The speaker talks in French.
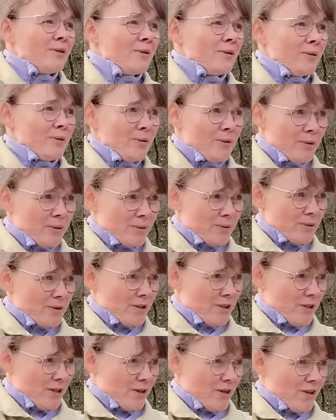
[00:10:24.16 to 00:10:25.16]

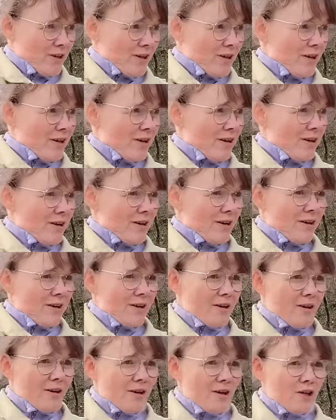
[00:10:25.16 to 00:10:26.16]
Donc,
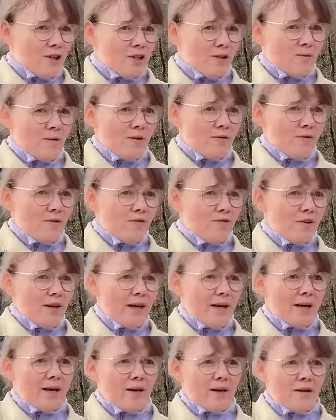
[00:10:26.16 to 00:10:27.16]
euh, je vais vous
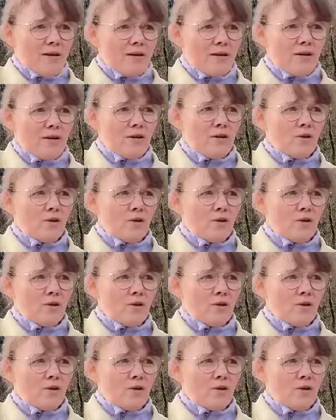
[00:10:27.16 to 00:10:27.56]
faire euh,